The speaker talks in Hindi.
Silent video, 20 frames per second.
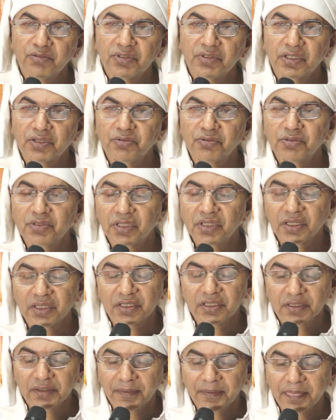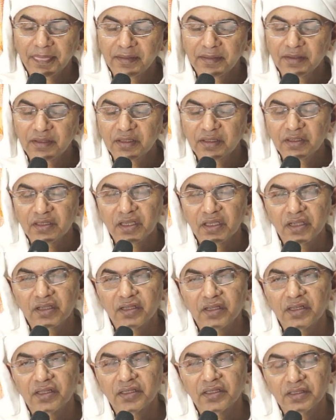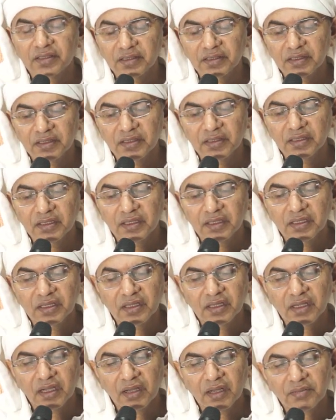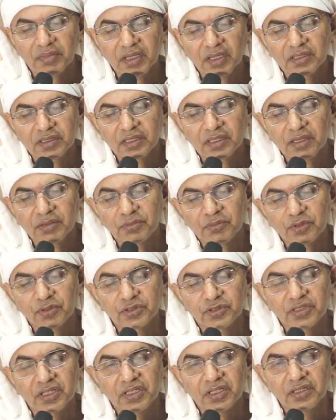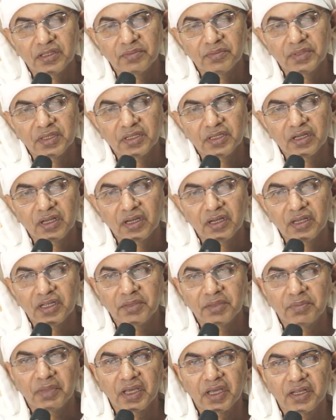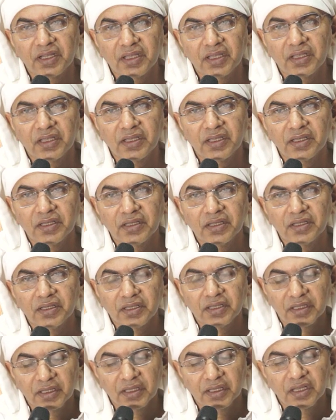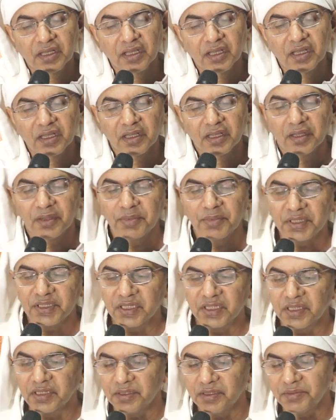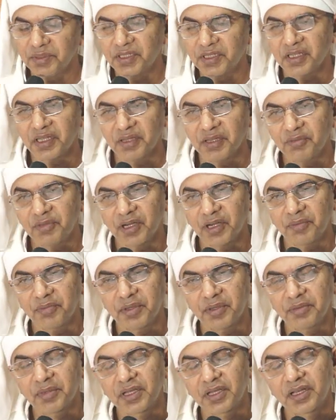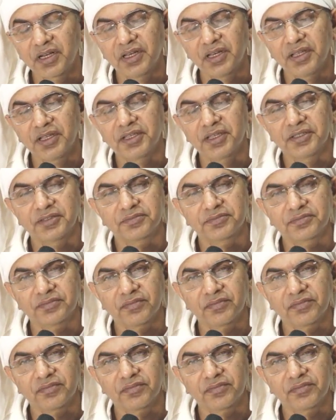उत्तर होता है क्या करें काम का इतना बोझ है कि अभी कर नहीं पा रहे हैं अभी जल्दी भी क्या है बुढ़ापे में कर लेंगे